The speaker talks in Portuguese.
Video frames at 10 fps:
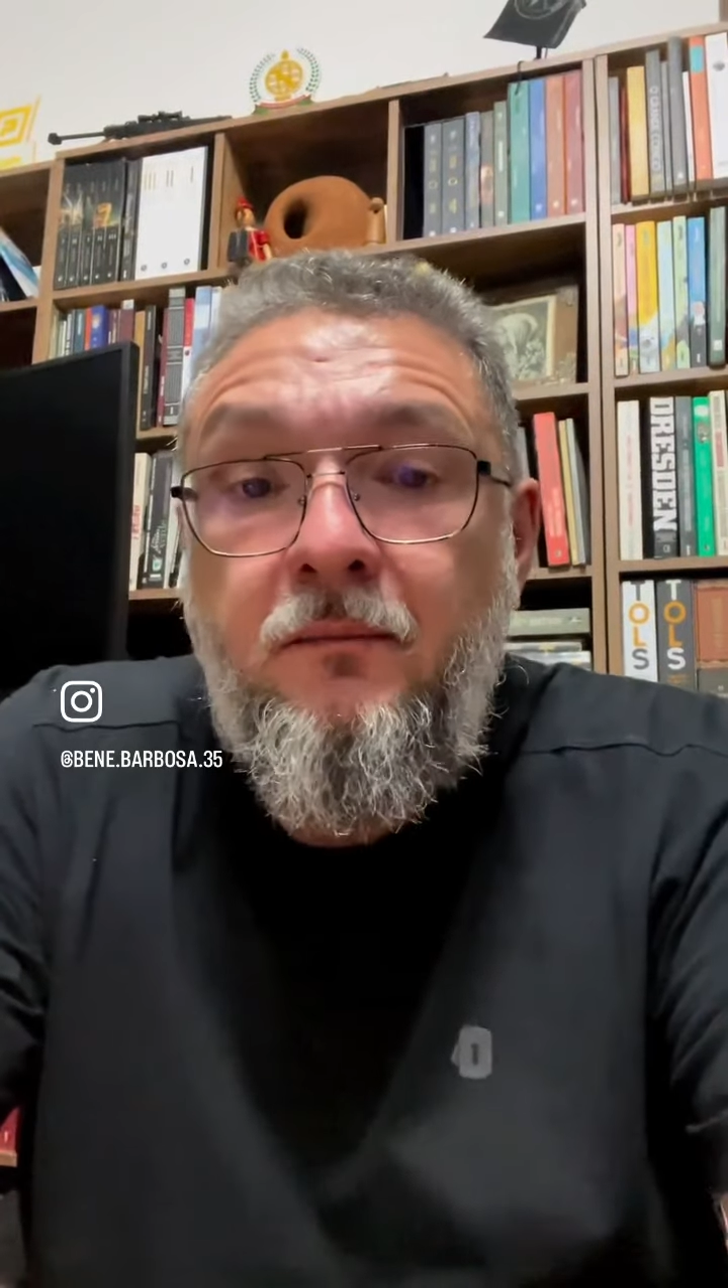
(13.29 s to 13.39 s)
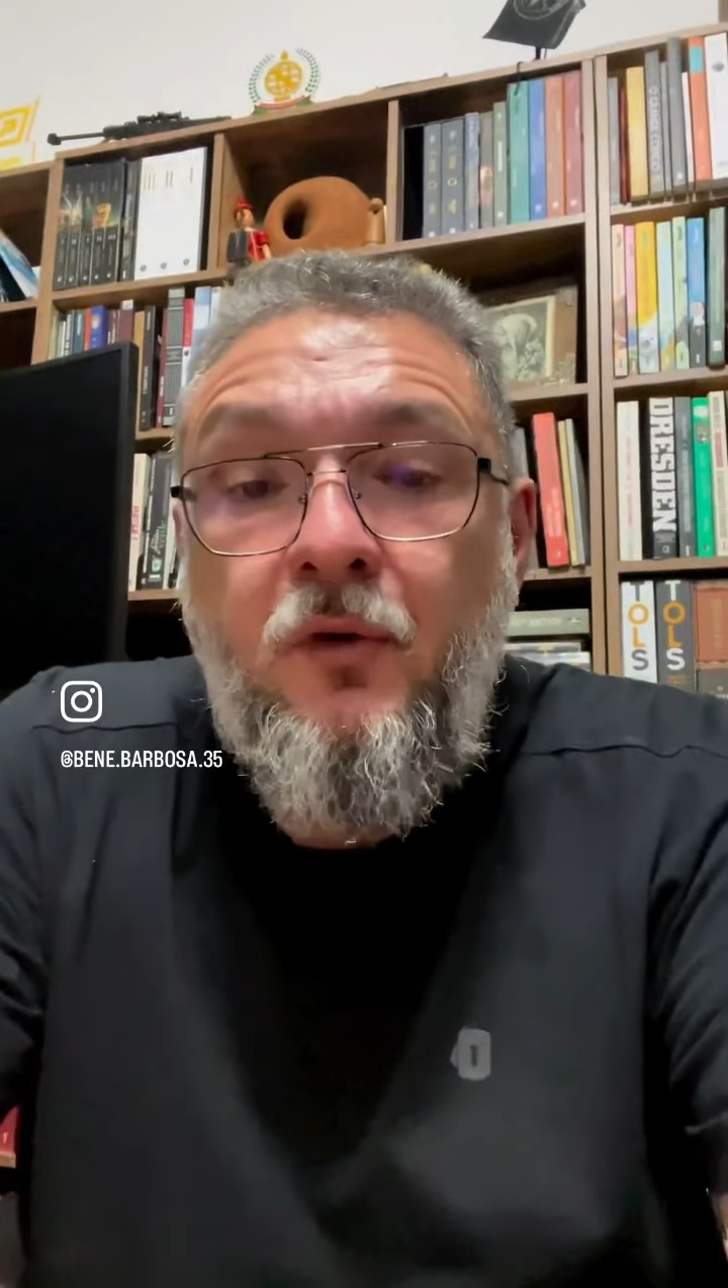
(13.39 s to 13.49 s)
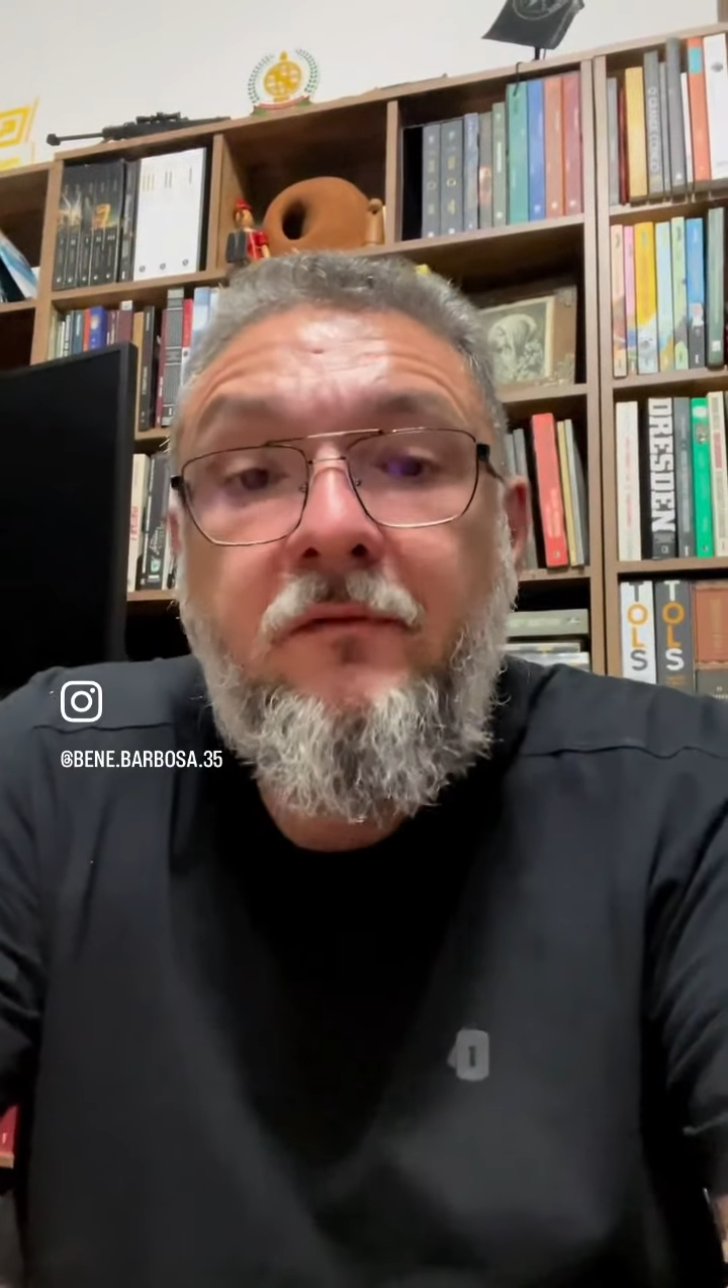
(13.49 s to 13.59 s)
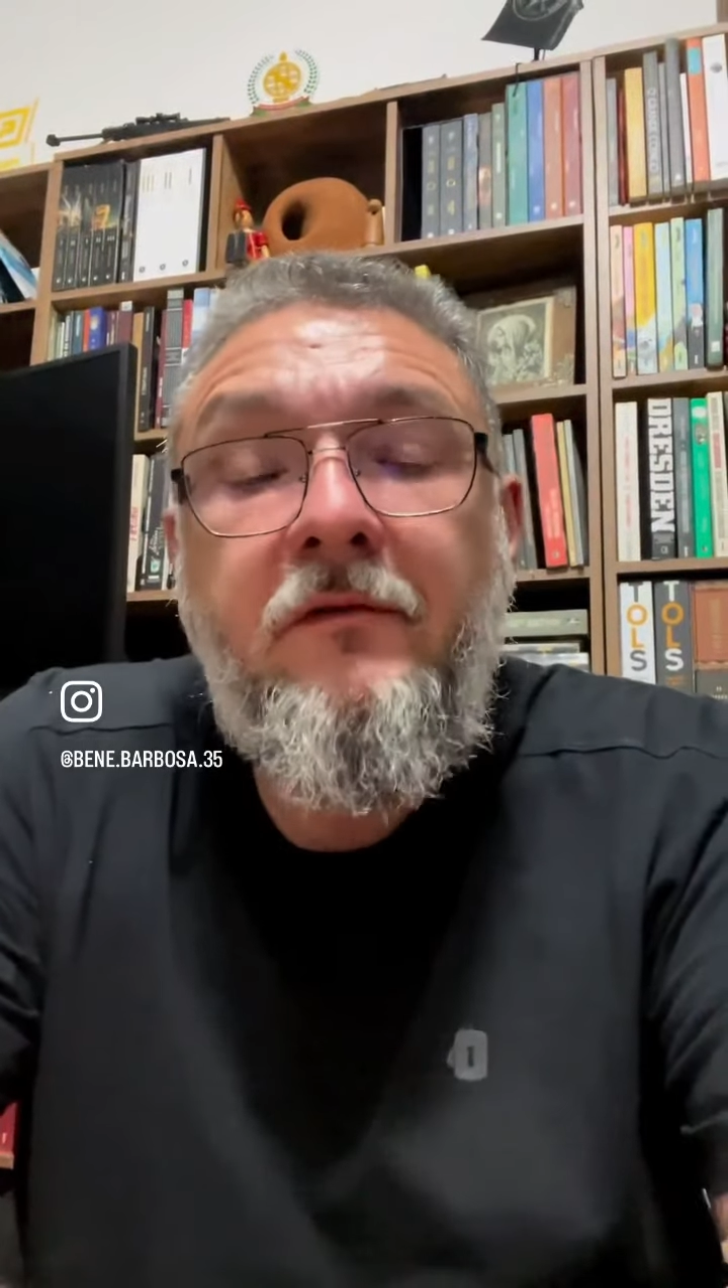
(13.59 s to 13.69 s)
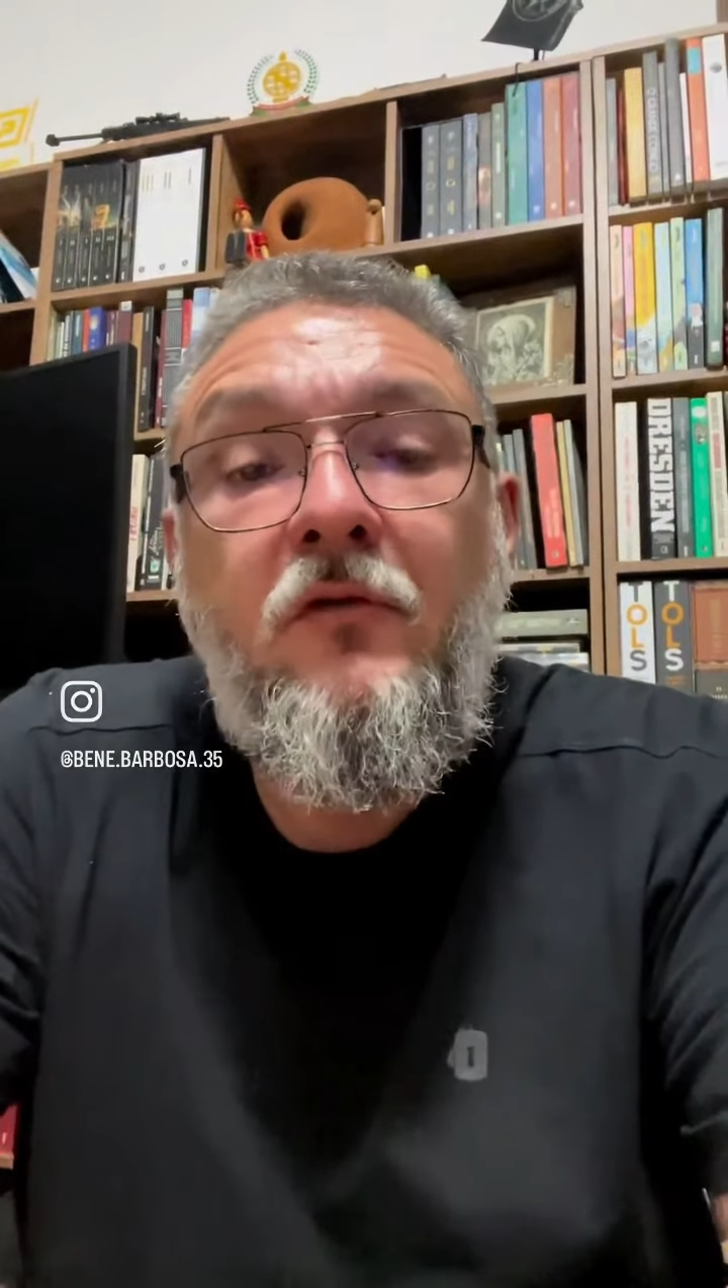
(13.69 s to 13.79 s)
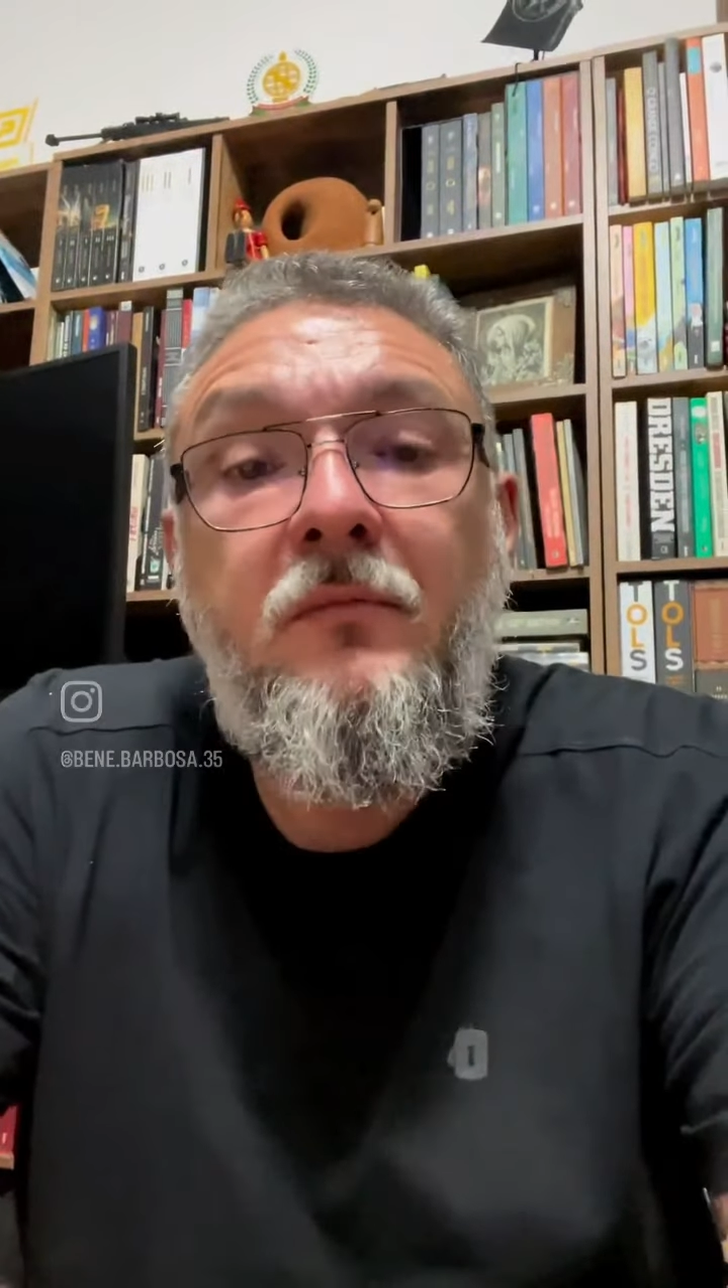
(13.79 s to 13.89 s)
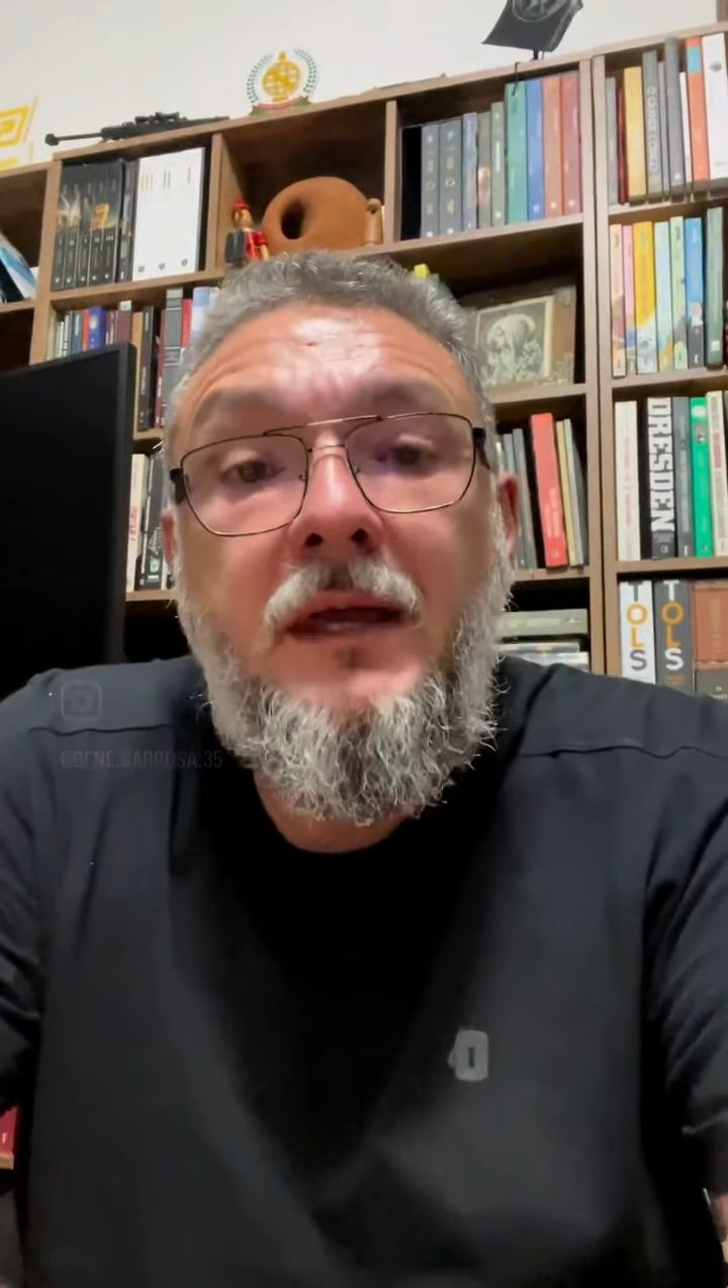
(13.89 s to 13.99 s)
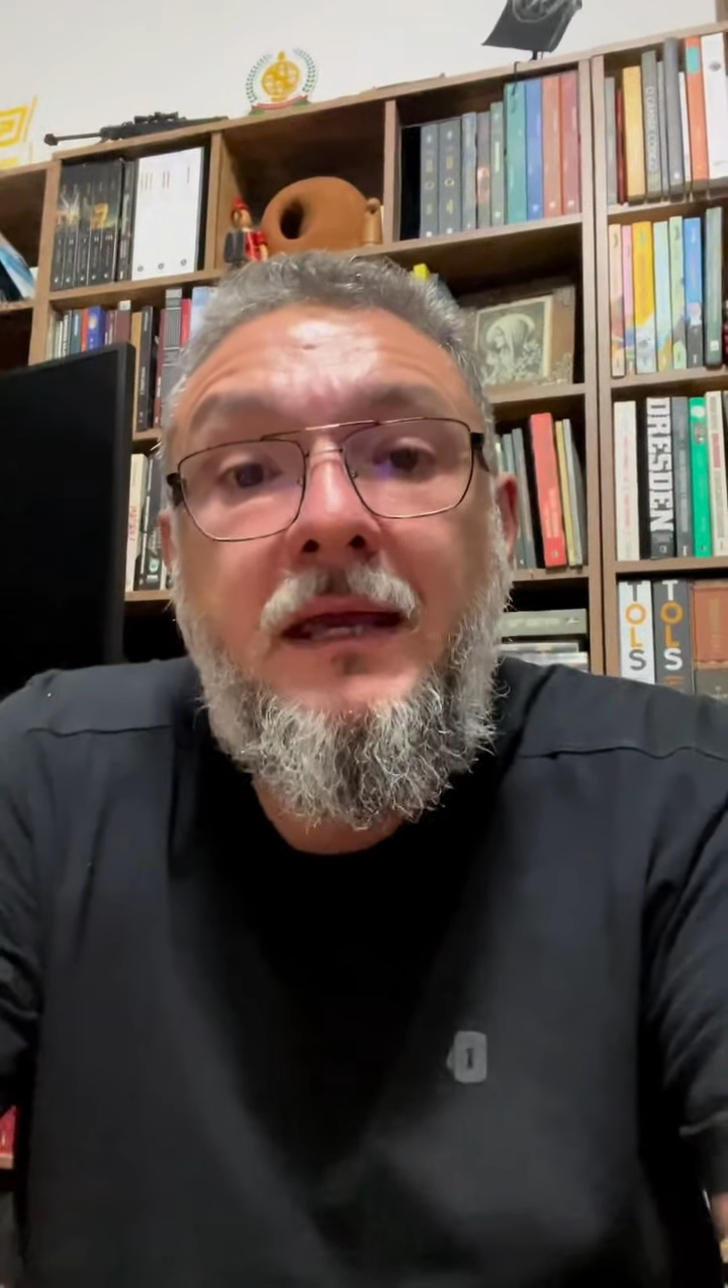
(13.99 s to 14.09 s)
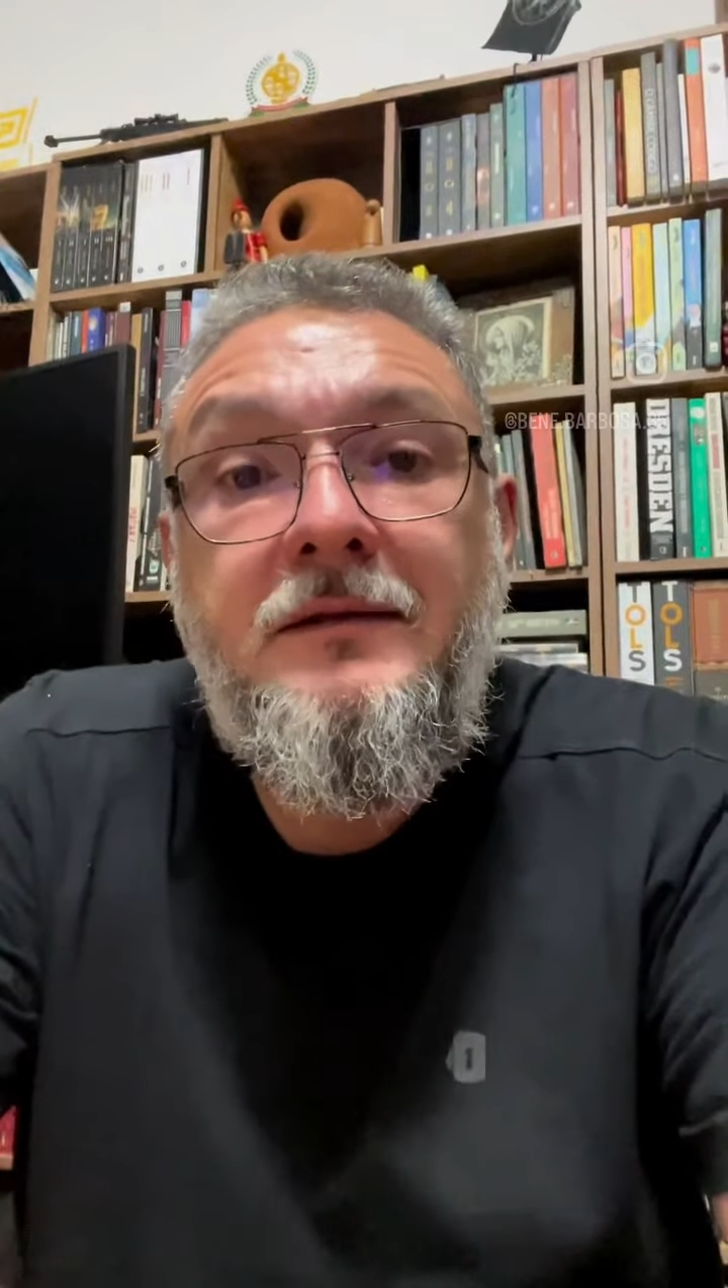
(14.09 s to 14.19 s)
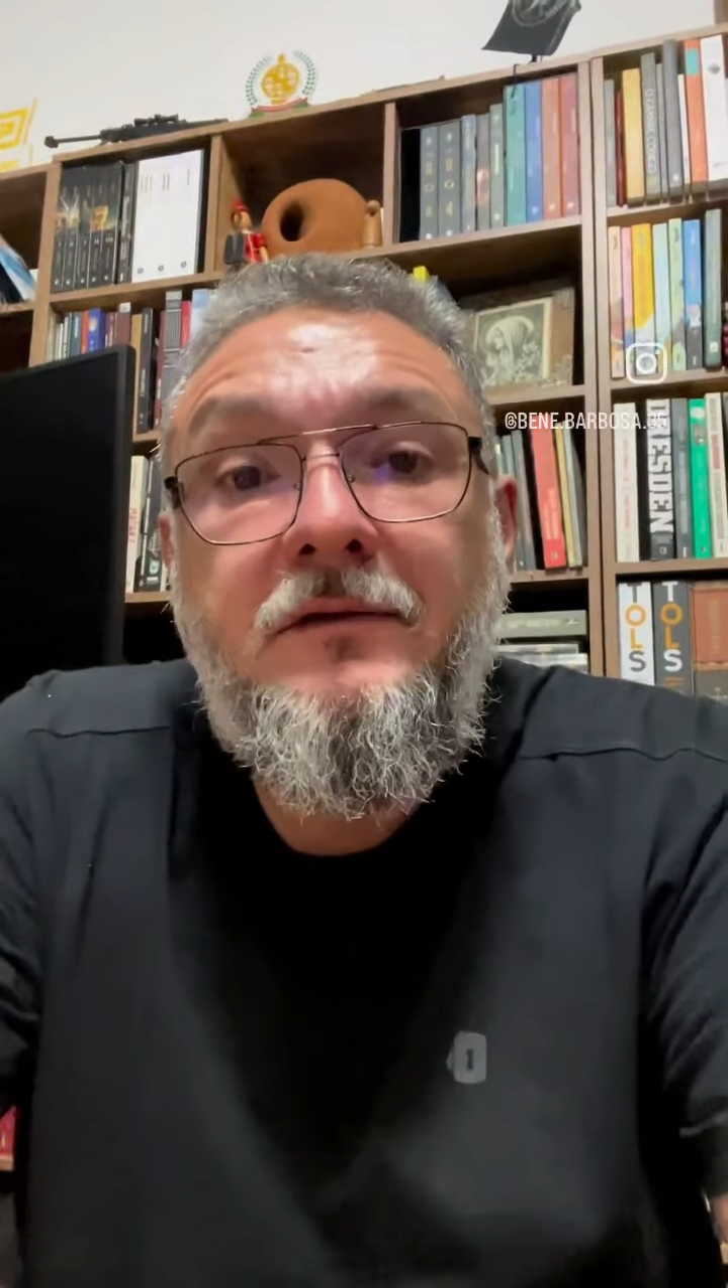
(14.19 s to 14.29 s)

Provavelmente